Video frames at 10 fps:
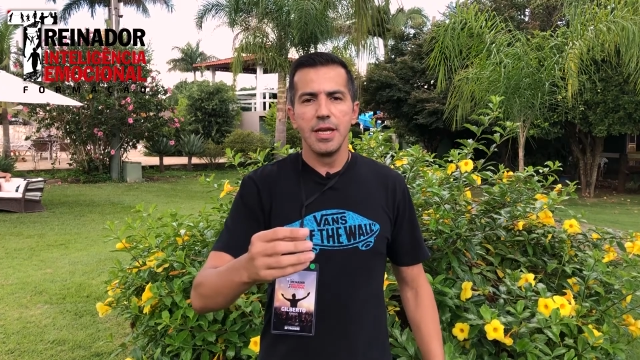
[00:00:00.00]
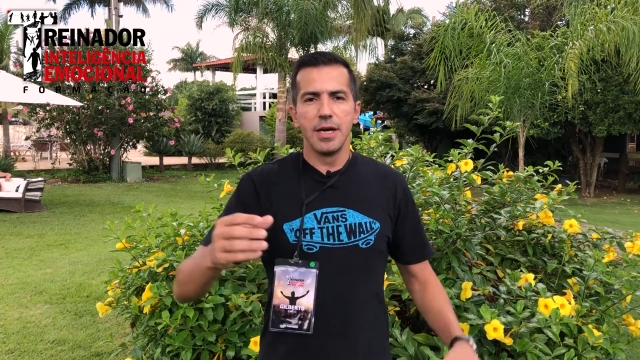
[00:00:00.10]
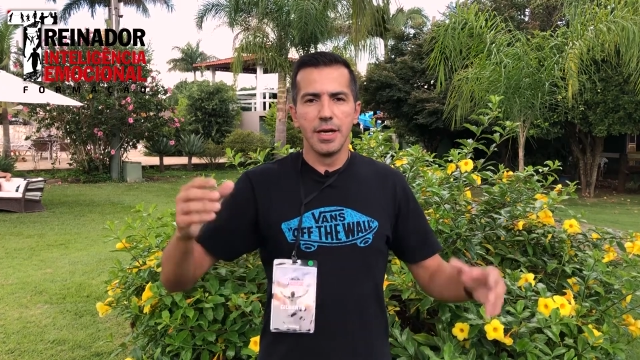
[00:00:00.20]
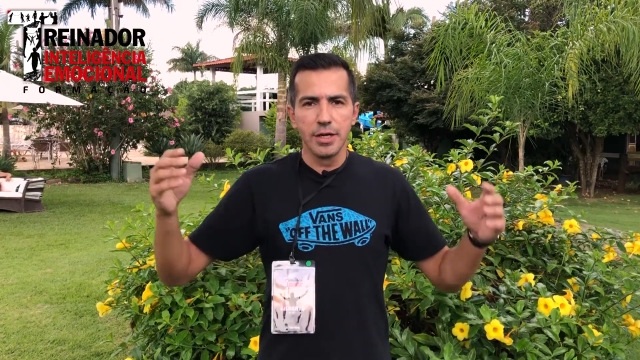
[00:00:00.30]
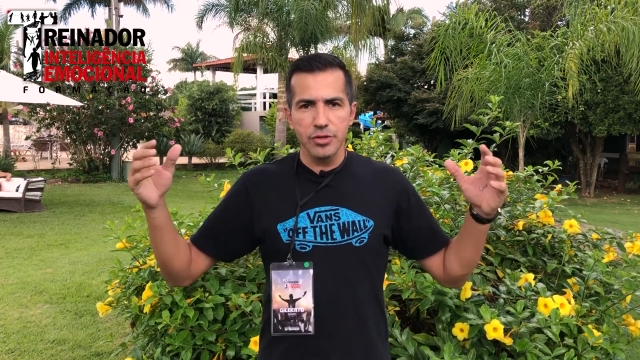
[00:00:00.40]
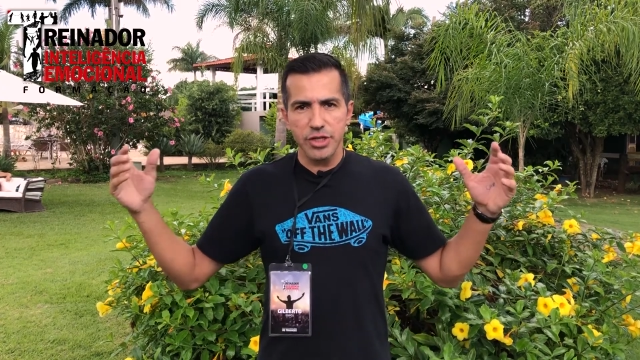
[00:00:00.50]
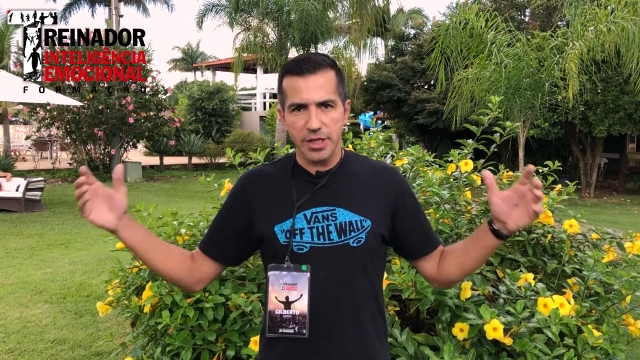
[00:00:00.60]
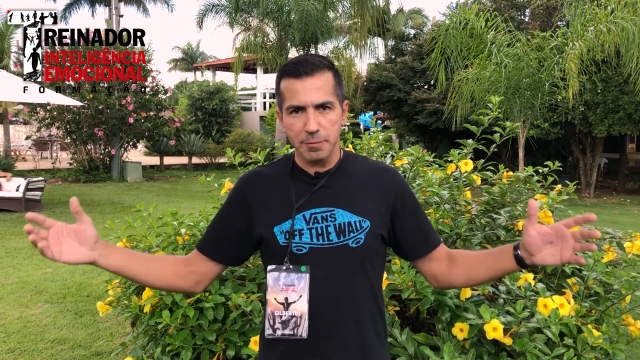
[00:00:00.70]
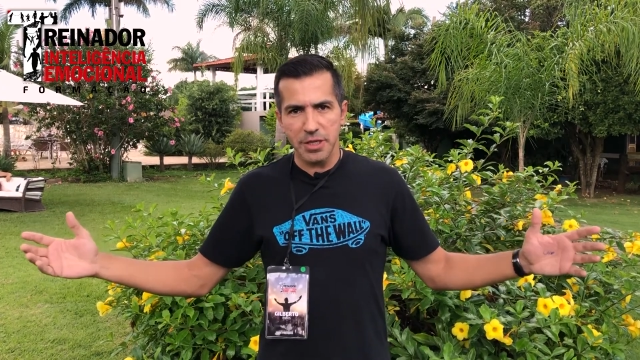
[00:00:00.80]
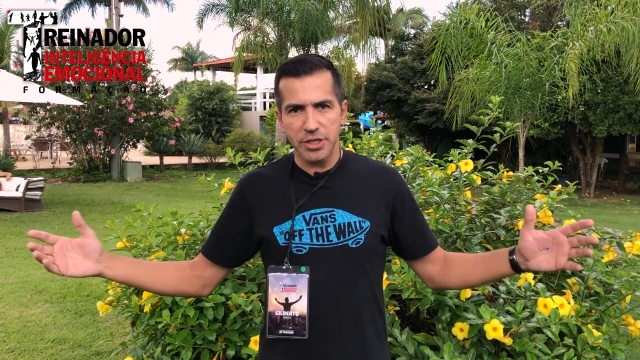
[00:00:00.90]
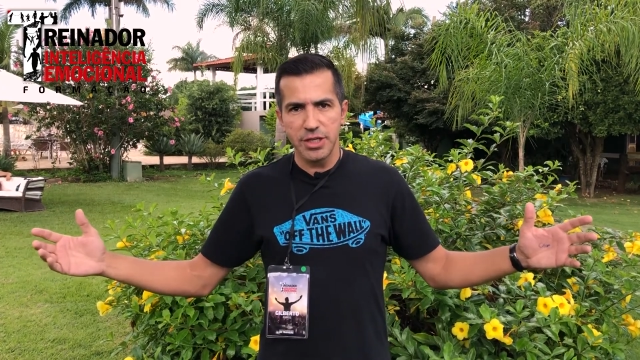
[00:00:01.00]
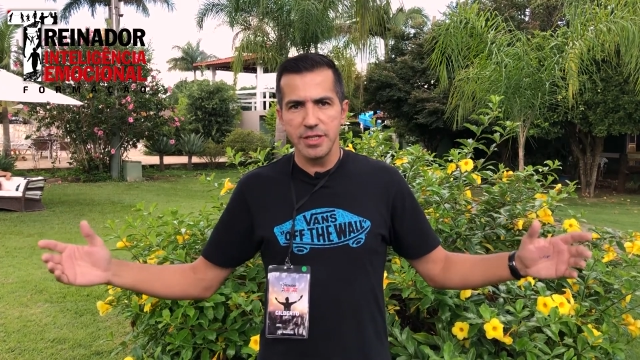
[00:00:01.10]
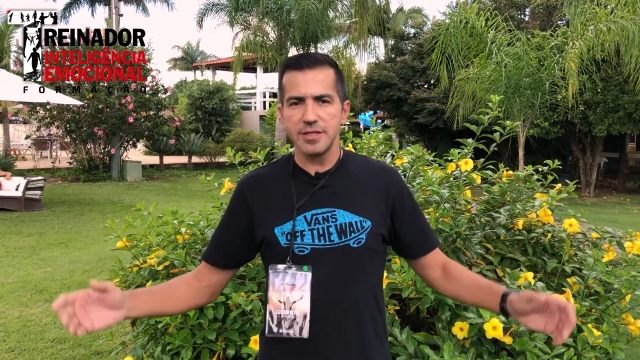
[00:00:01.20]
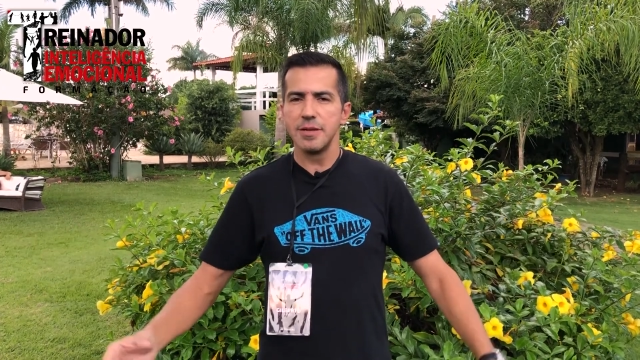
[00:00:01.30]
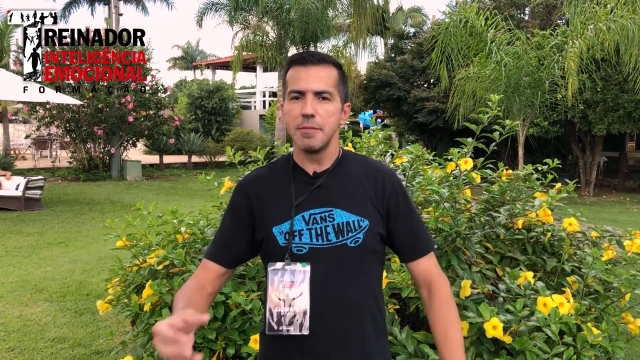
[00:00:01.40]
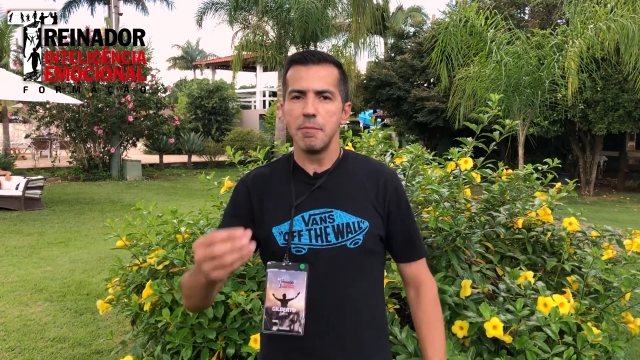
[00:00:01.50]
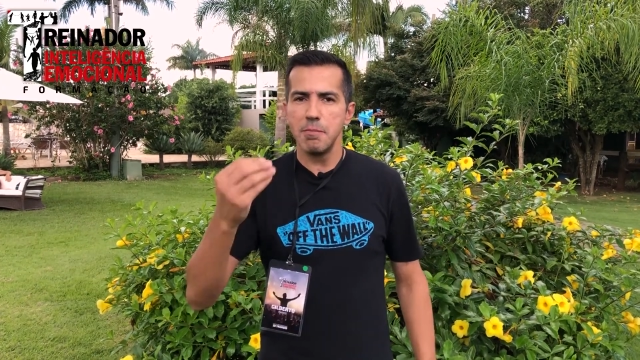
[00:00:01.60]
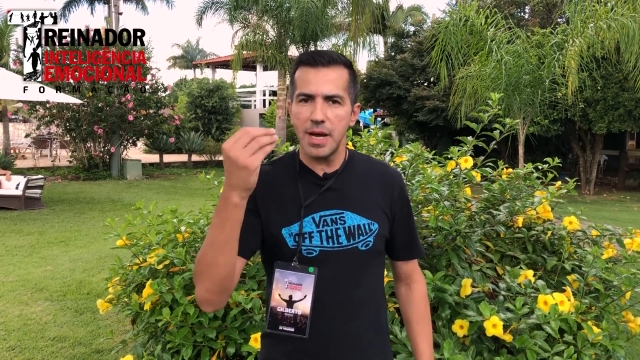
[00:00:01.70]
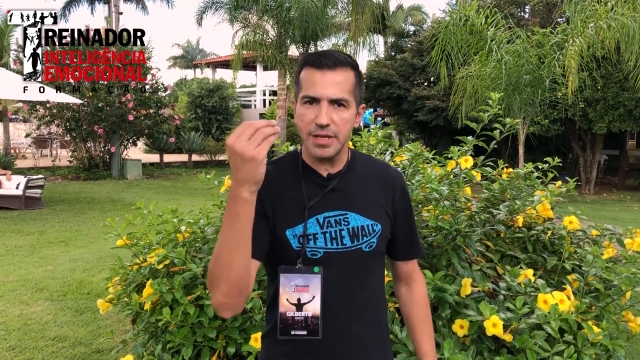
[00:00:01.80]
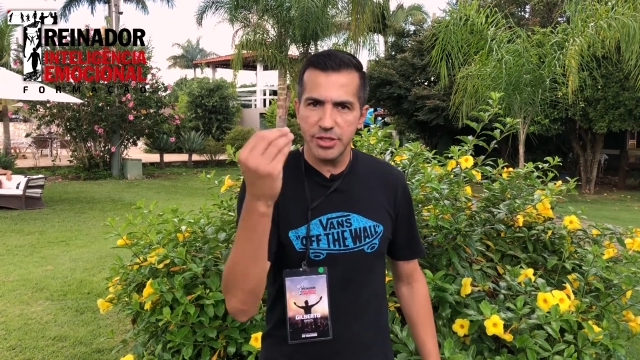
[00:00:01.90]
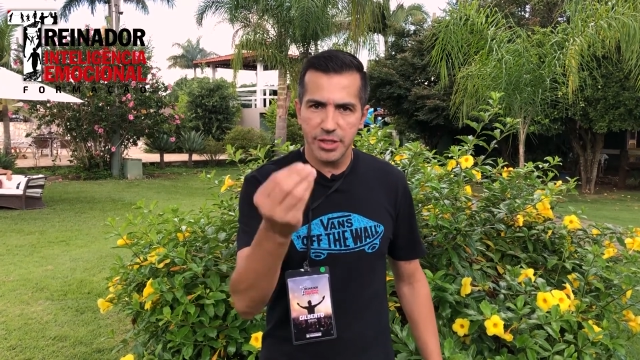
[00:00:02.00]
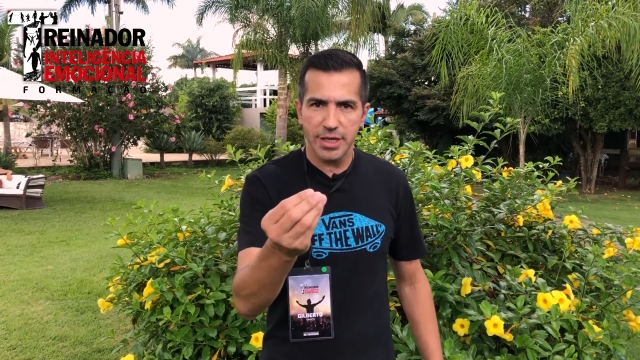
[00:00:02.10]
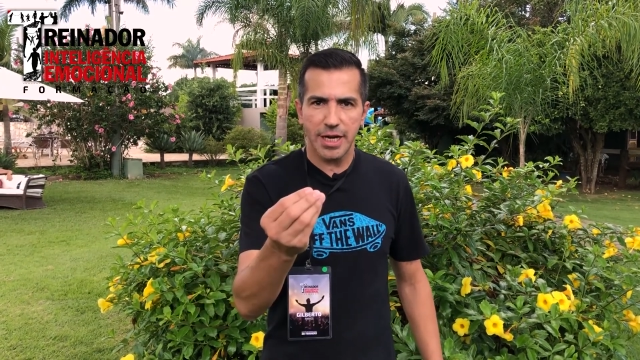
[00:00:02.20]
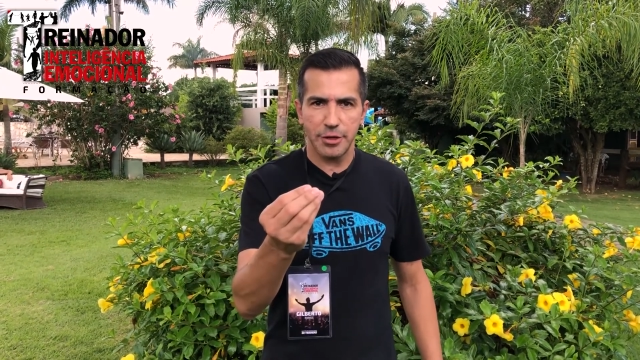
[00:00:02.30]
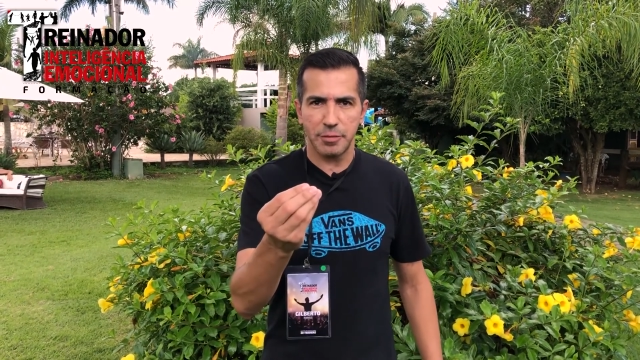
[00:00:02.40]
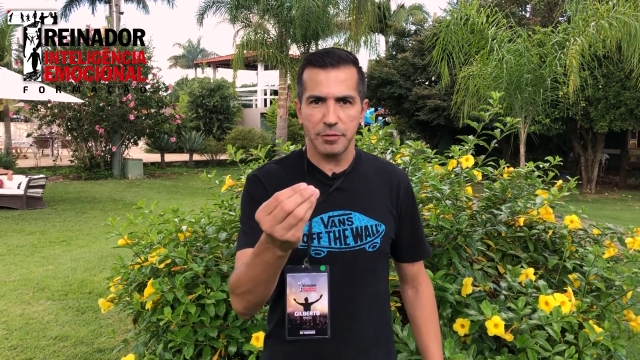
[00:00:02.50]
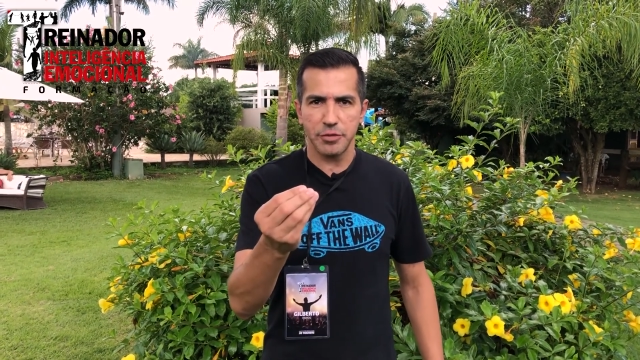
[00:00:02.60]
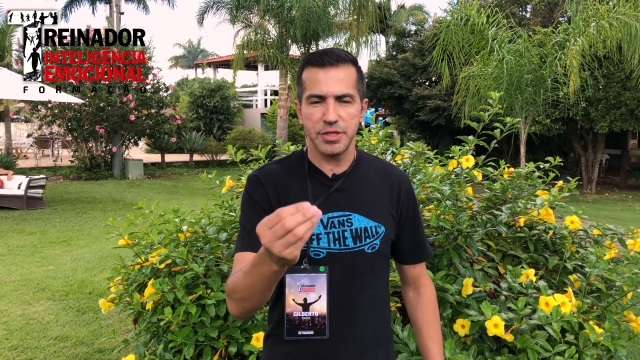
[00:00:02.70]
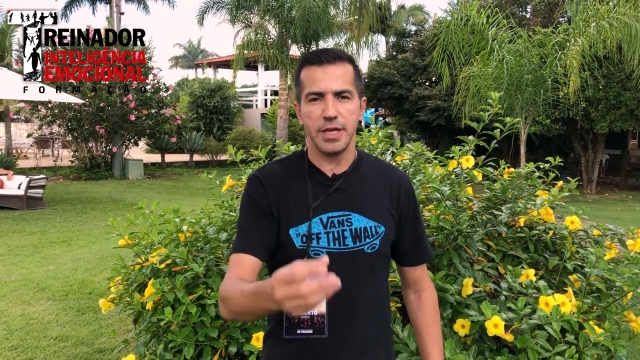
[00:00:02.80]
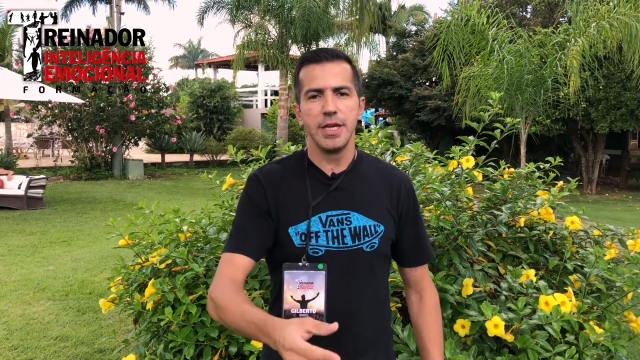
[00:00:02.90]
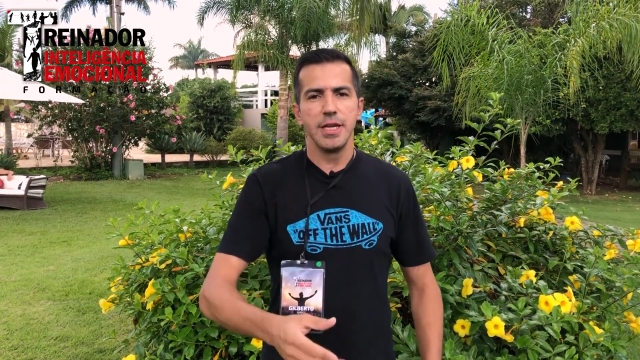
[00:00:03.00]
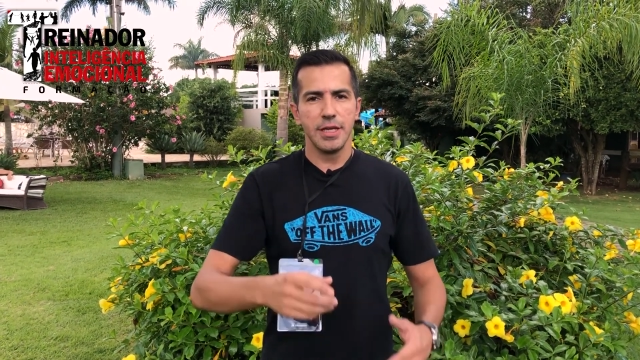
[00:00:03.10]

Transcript: Anos de expertise mastigado para você.